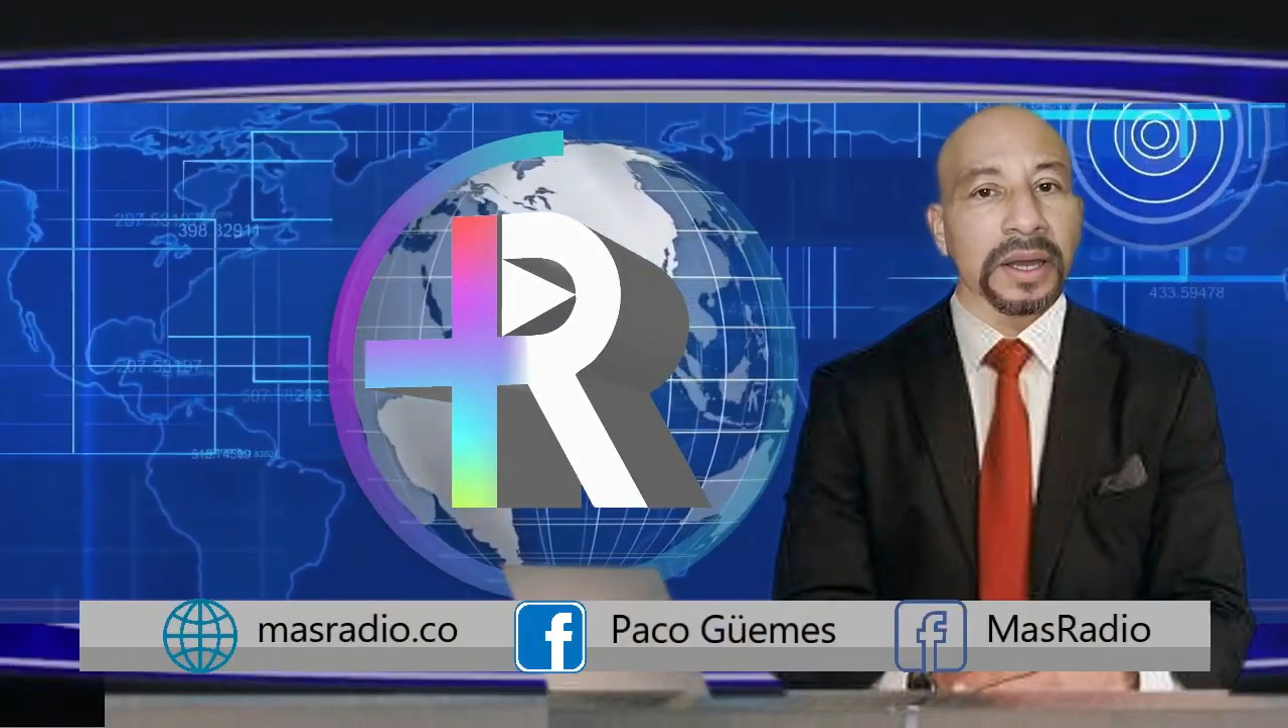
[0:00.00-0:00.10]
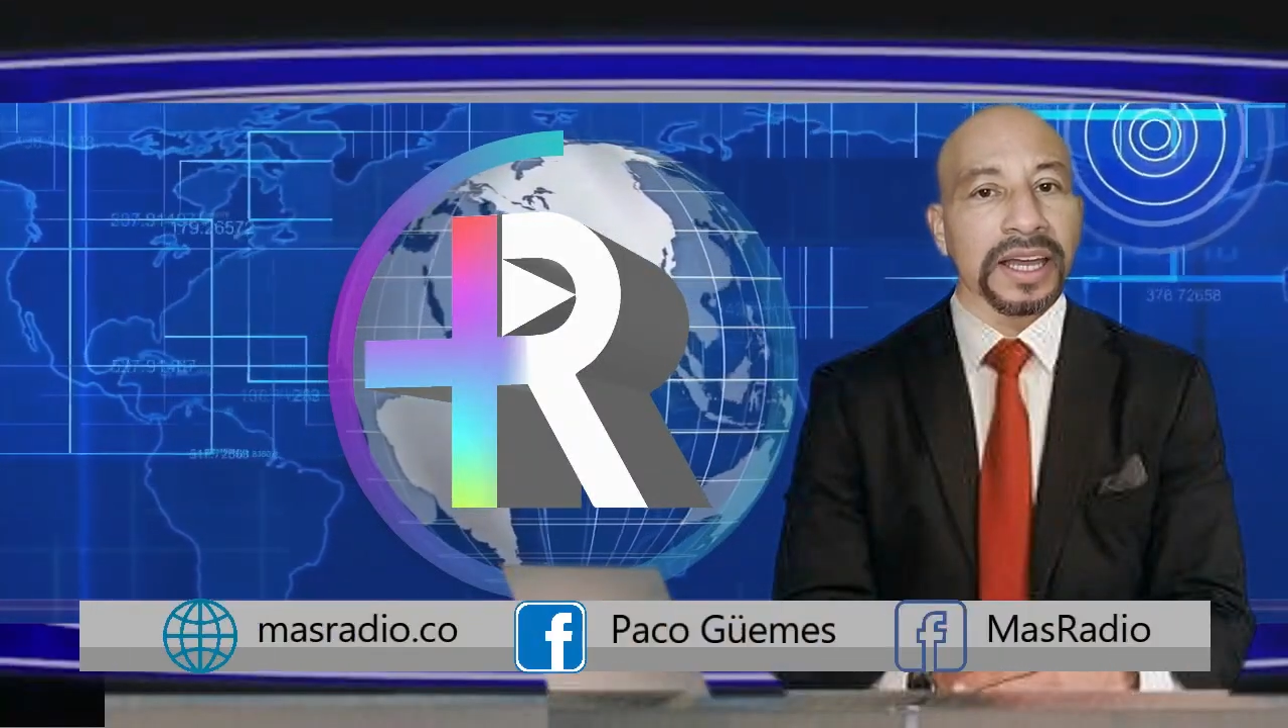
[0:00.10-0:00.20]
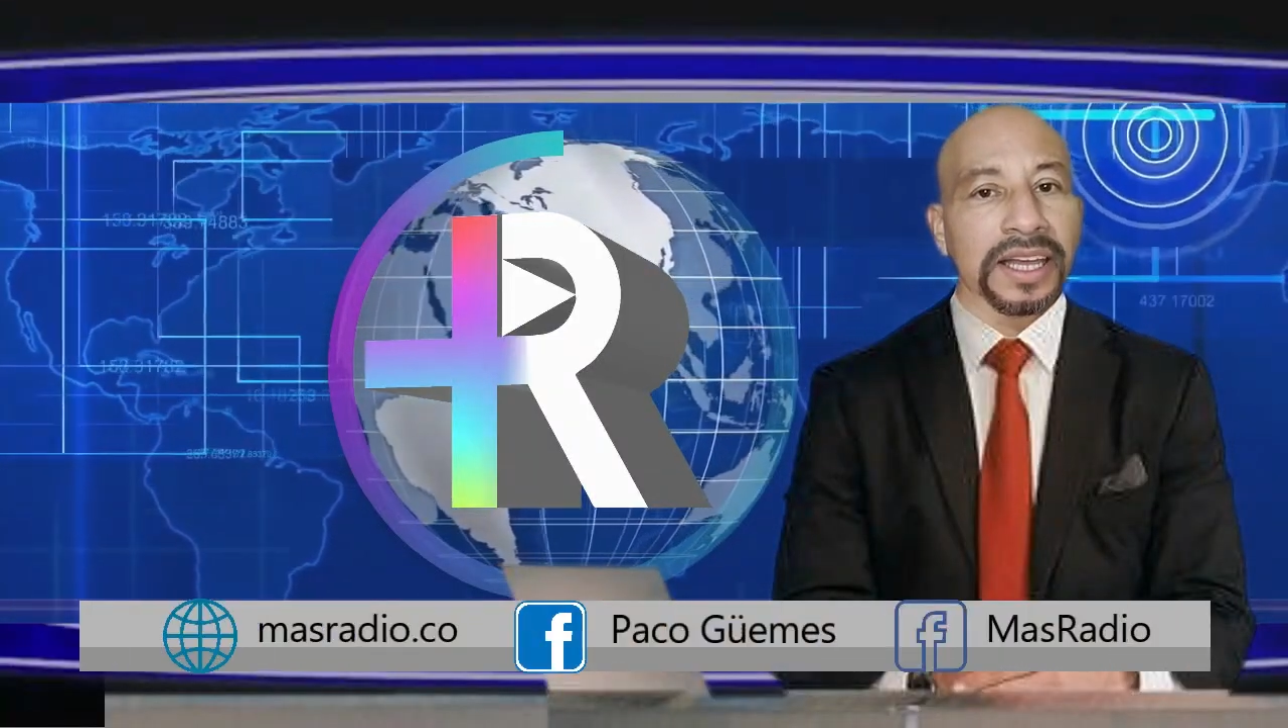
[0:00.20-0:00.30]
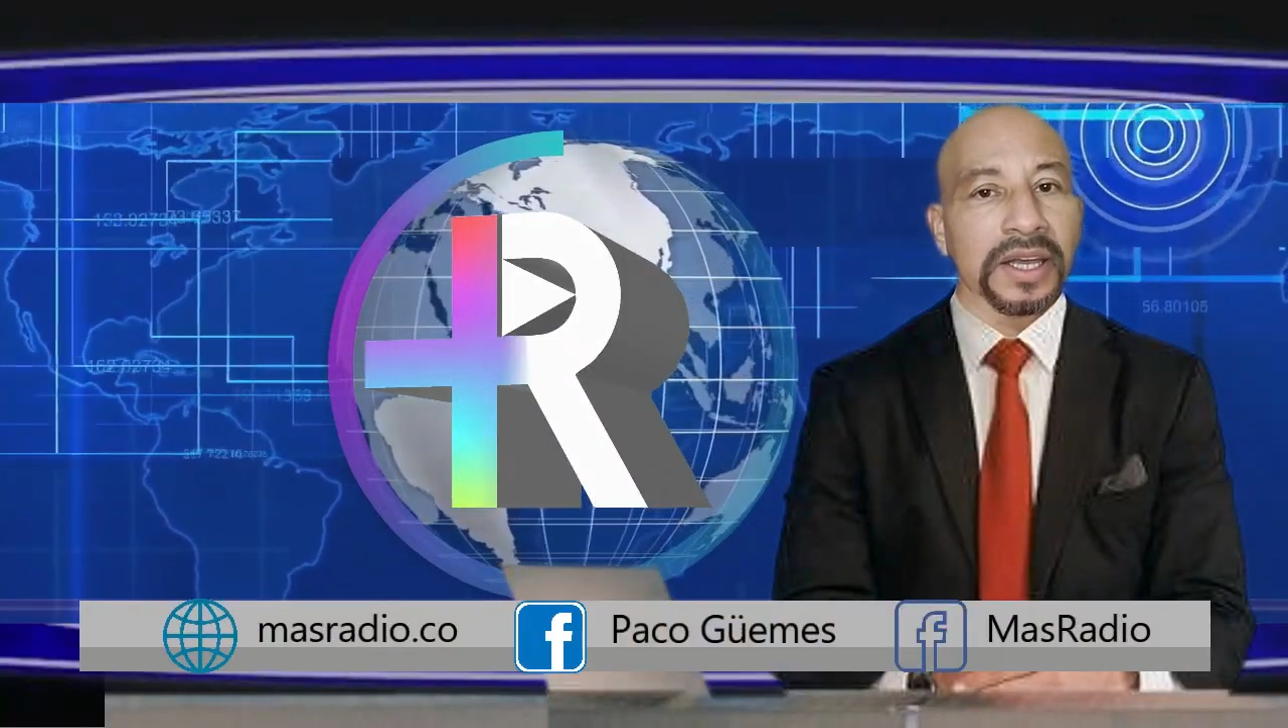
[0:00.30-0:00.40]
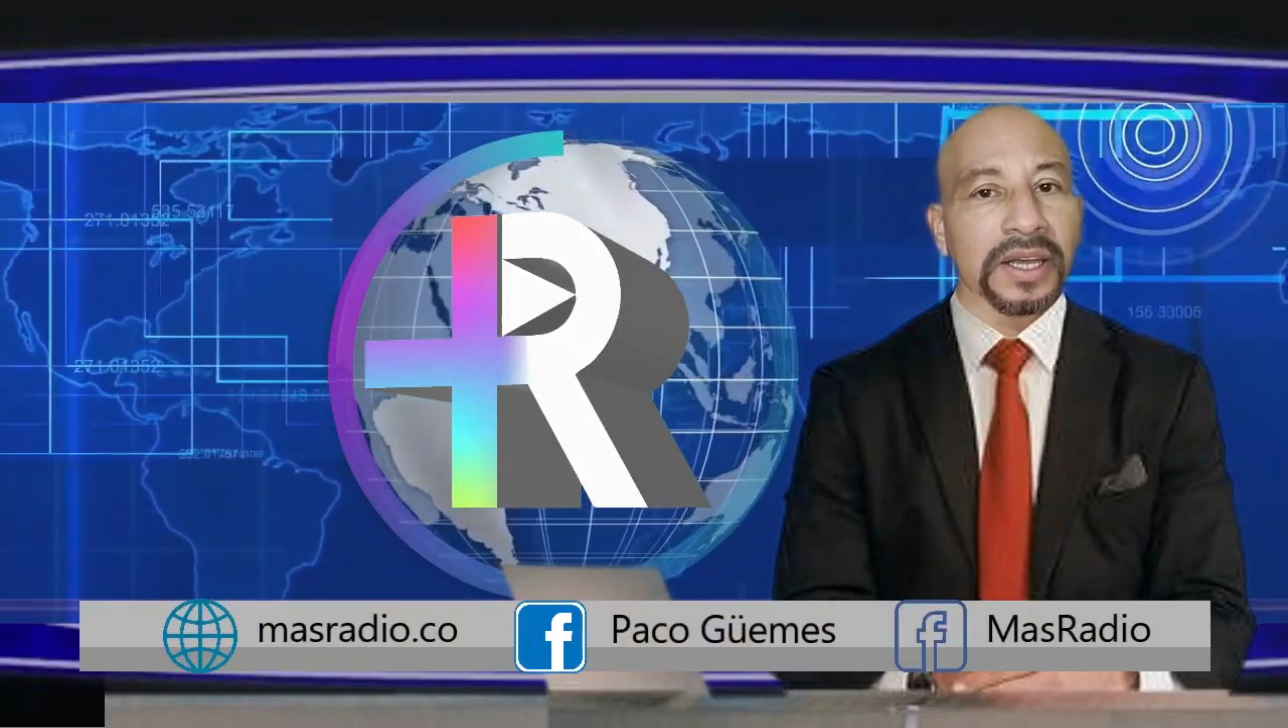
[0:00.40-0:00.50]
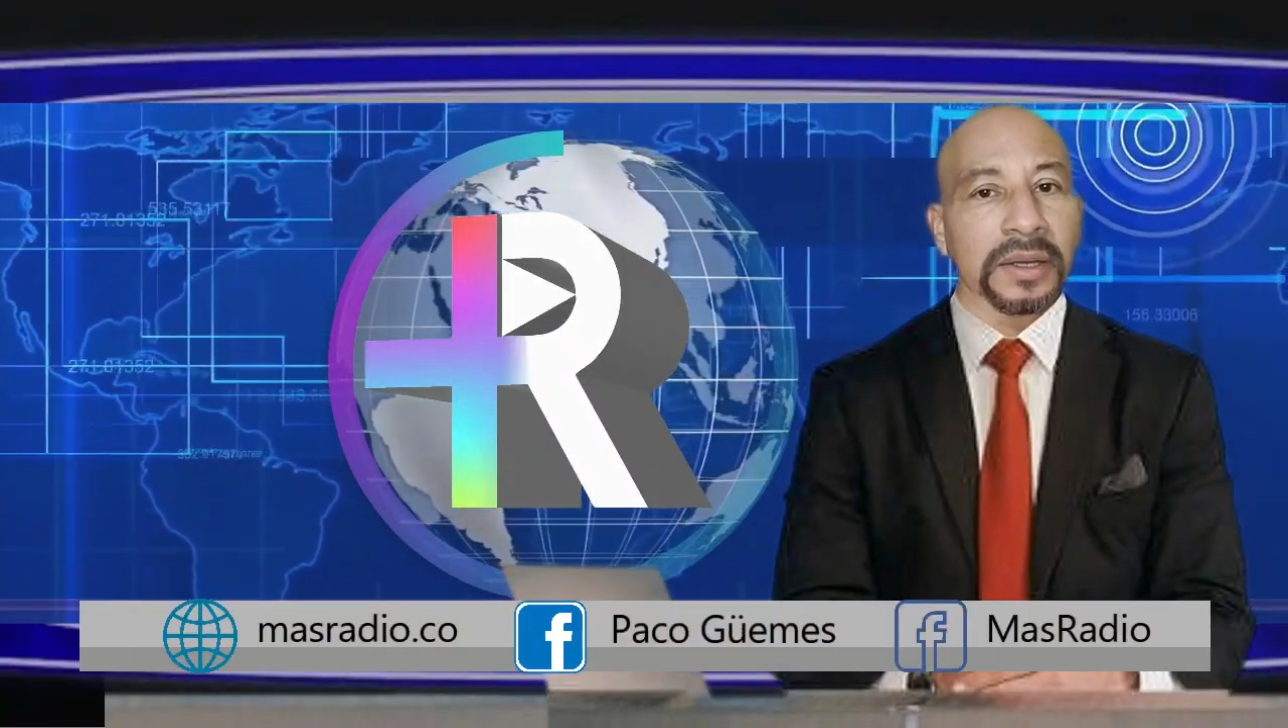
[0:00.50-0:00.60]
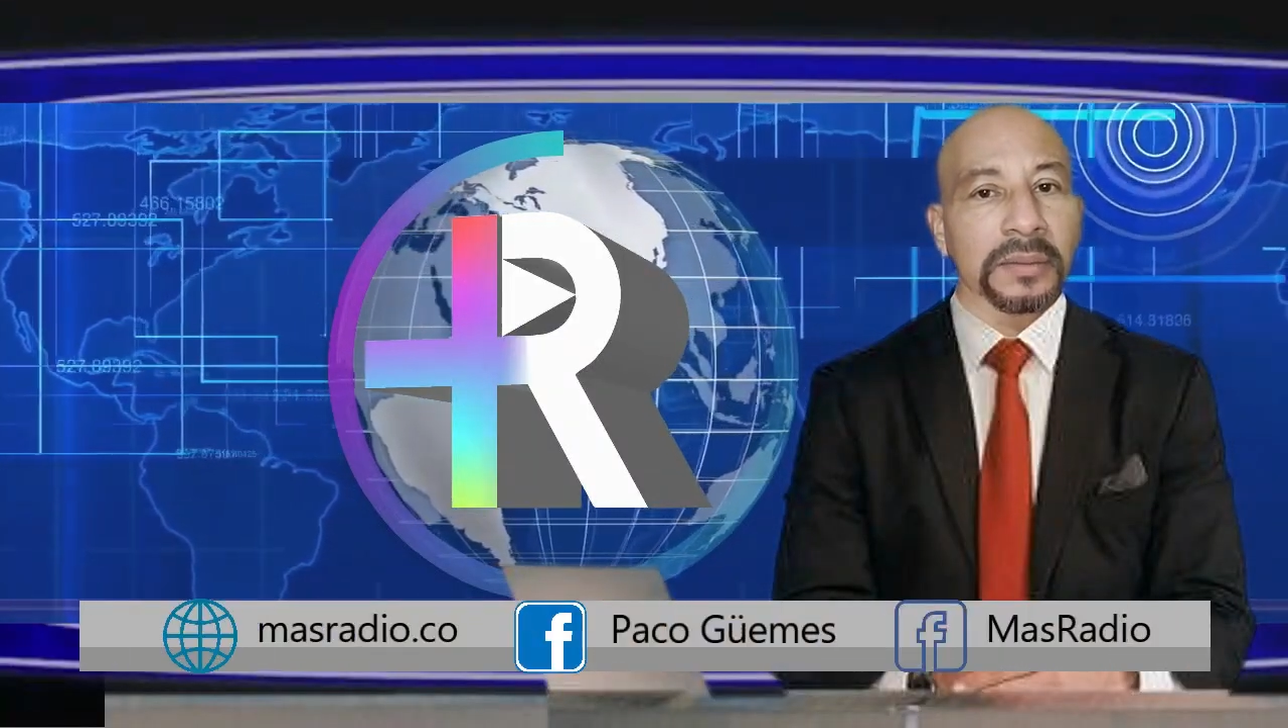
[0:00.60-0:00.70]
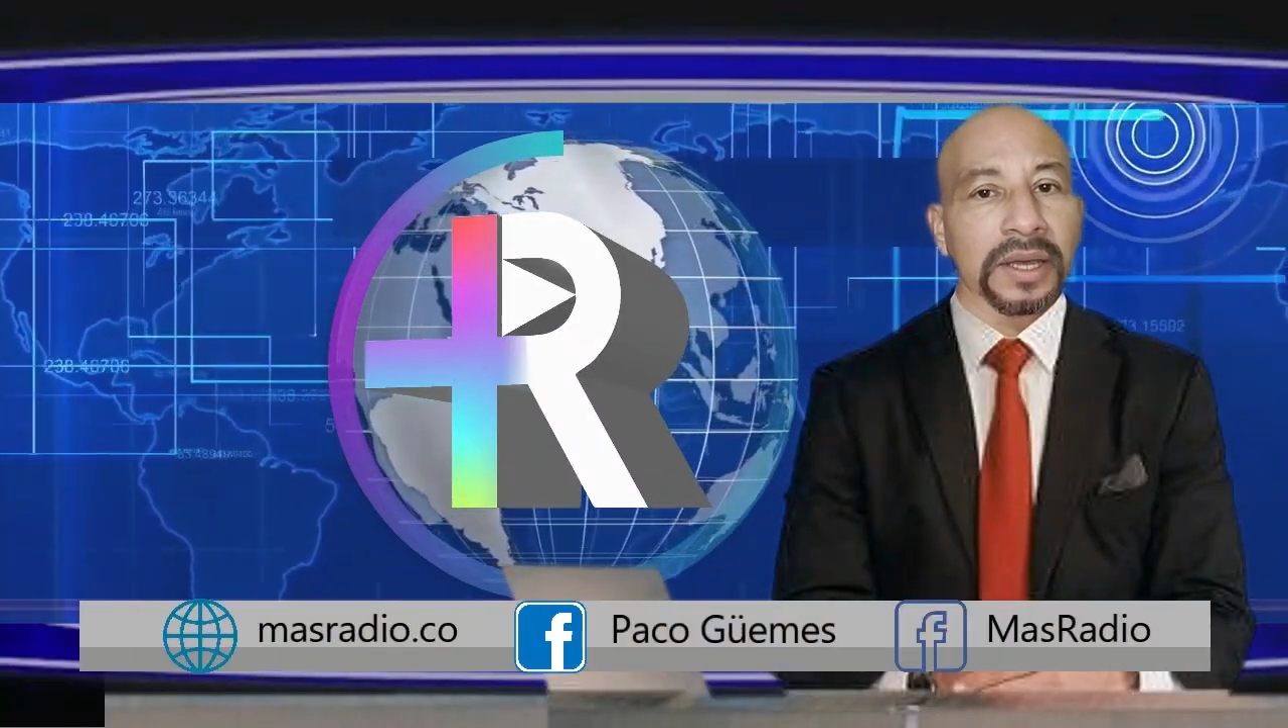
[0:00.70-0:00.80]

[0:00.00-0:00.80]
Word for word: para elegir el